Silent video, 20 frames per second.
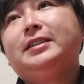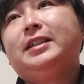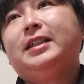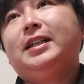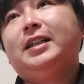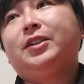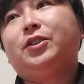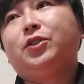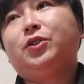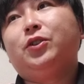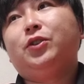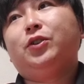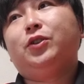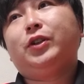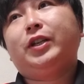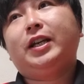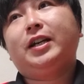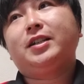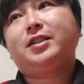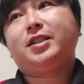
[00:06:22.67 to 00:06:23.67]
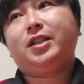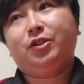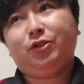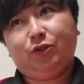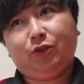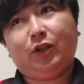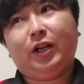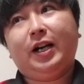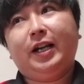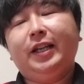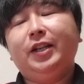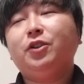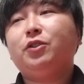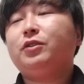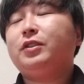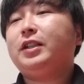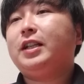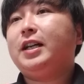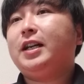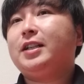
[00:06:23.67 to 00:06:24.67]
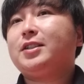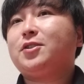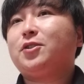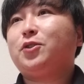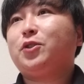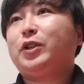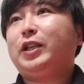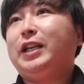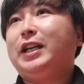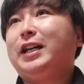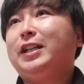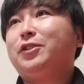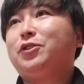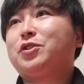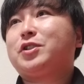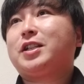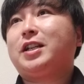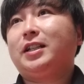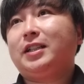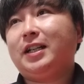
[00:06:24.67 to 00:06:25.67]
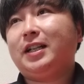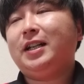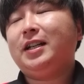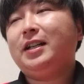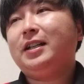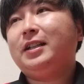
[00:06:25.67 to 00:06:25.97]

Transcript: あの批判してるとかいろんなその批判の仕方